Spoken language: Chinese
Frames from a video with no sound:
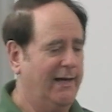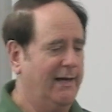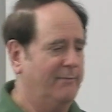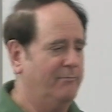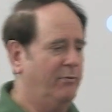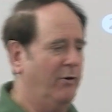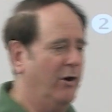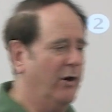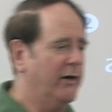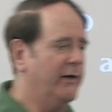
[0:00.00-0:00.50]

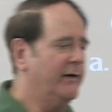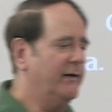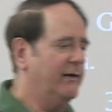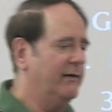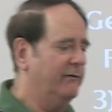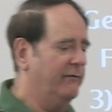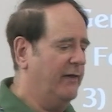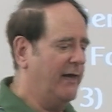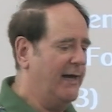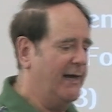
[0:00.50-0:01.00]
一部
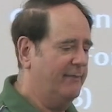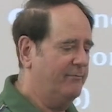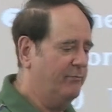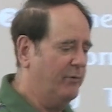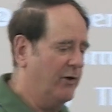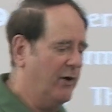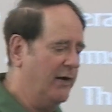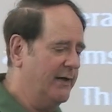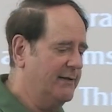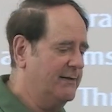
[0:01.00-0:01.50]
分这
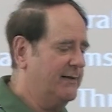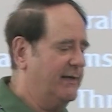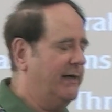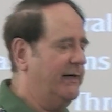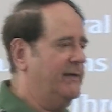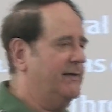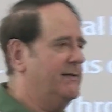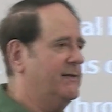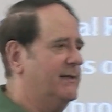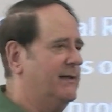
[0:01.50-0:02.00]
个过
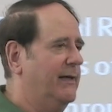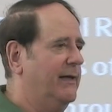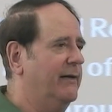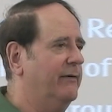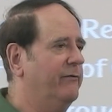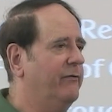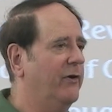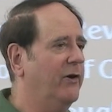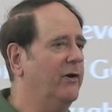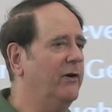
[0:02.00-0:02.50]
程
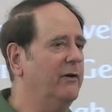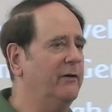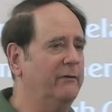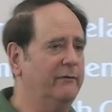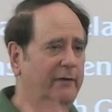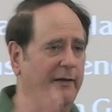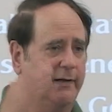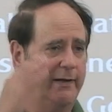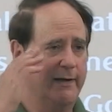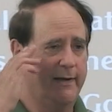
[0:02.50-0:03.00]

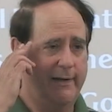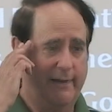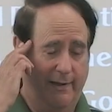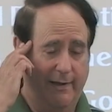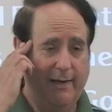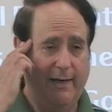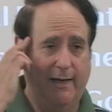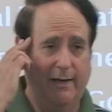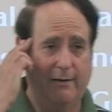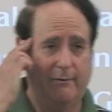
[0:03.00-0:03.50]
使
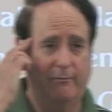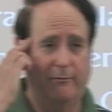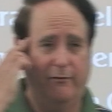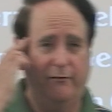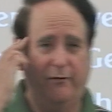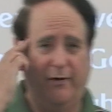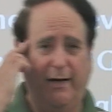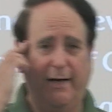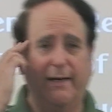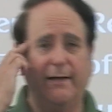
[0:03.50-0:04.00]
他
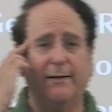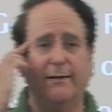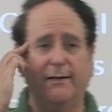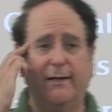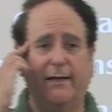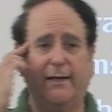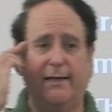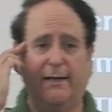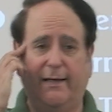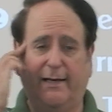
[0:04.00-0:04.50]
意
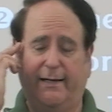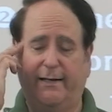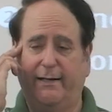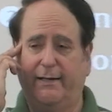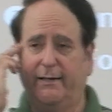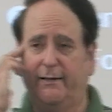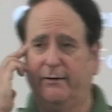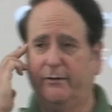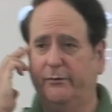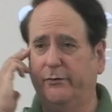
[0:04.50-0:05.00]
识
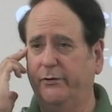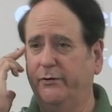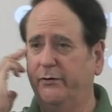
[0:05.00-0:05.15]
到